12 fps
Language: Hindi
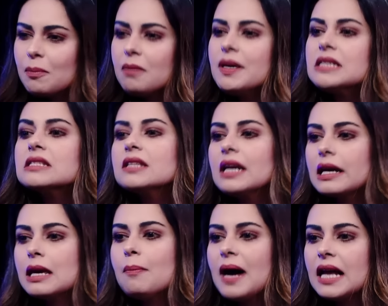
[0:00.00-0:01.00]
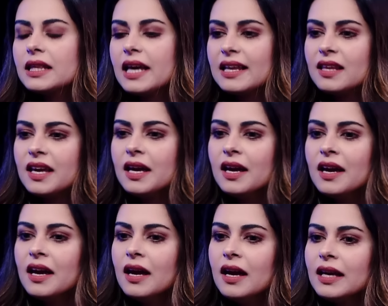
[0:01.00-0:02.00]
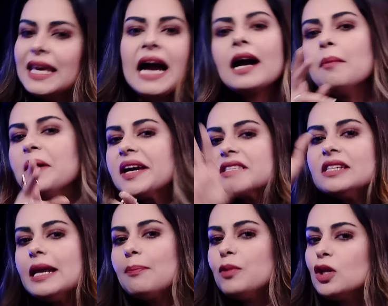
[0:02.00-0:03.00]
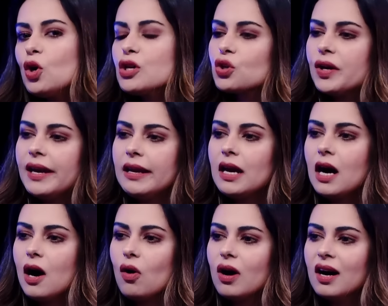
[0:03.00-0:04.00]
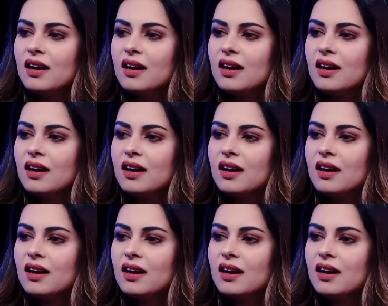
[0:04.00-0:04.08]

में भी इस तरह की बात कह दे क्या कभी किसी ने अपने दोस्त को ये नहीं कहा होगा